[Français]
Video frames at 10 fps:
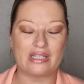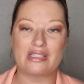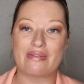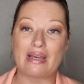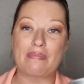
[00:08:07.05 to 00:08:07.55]
Et
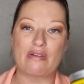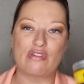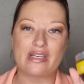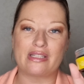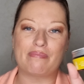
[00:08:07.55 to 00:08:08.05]
c'est vrai que
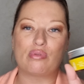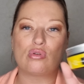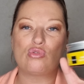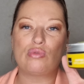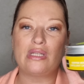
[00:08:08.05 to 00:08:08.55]
parfois, il y a des
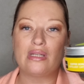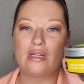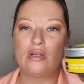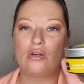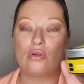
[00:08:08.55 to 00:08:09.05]
produits
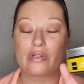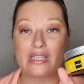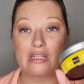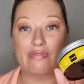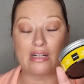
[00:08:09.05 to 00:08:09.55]
euh,
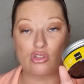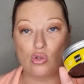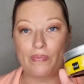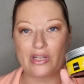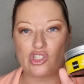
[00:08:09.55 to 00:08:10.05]
qui valent
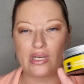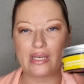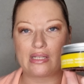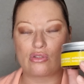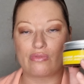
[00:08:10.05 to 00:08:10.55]
super cher
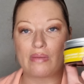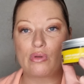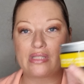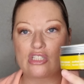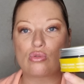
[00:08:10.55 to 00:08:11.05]
et qui sont vraiment
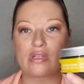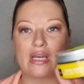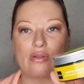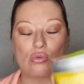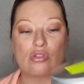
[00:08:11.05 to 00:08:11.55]
déstockés
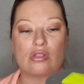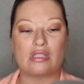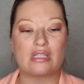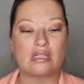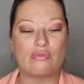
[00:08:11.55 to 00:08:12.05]
à Nose,
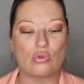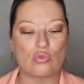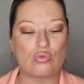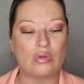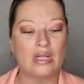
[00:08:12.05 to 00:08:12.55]
c'est ce qui vaut le
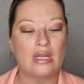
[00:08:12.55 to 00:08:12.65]
coup.